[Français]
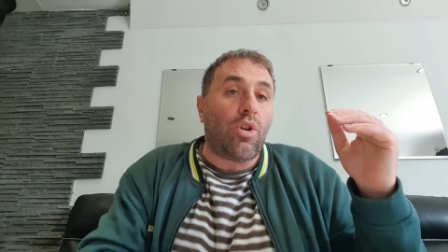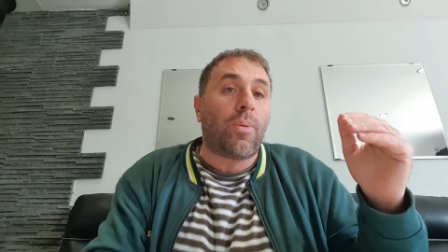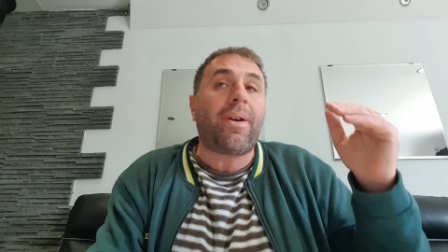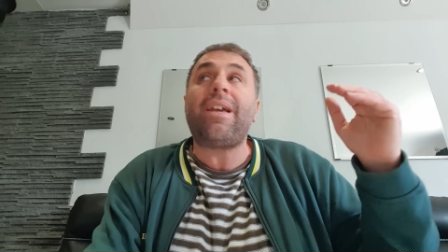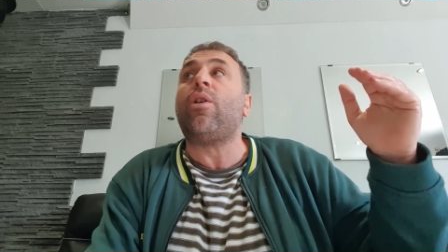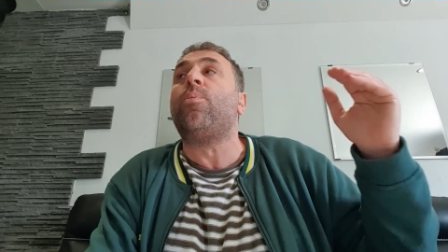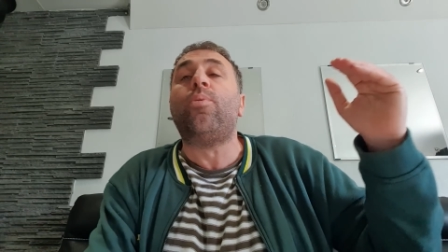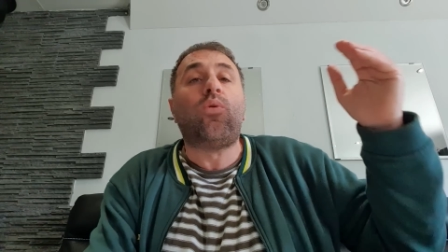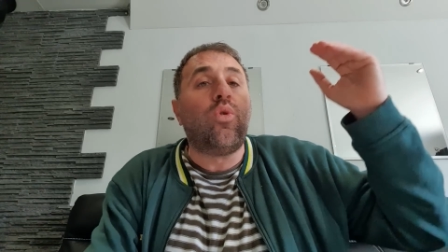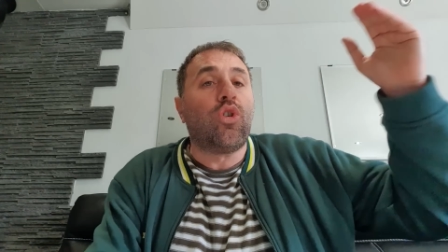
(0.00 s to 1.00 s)
leurs prix ont
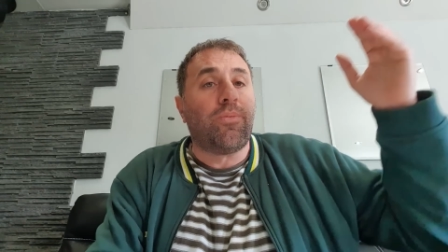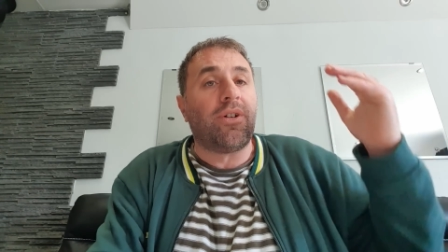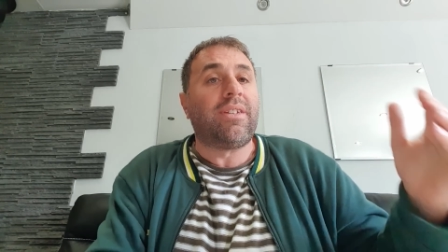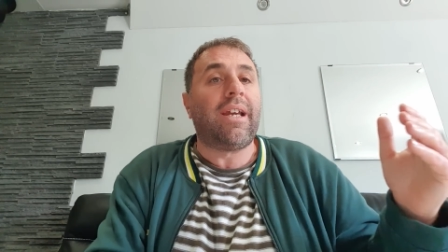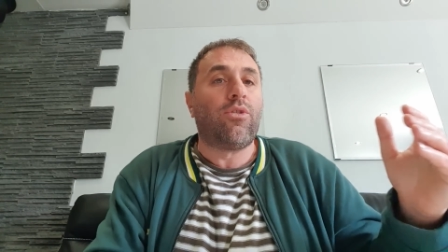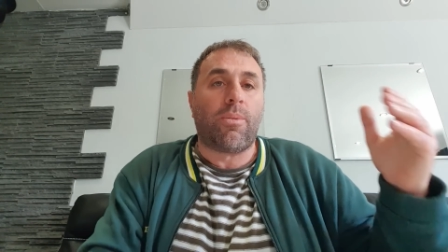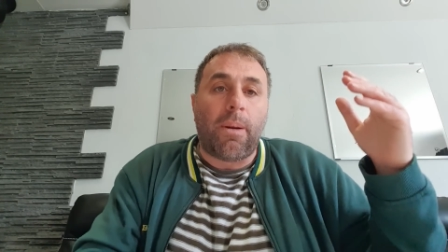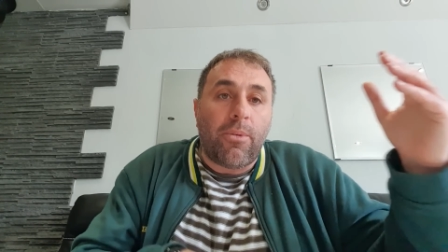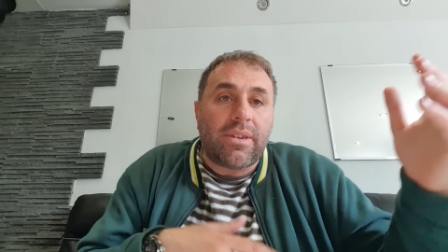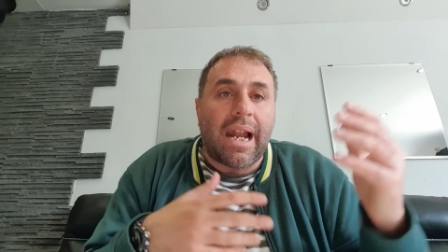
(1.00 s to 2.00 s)
beaucoup augmenté.
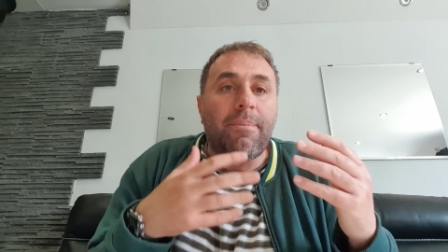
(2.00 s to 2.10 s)
Normalement,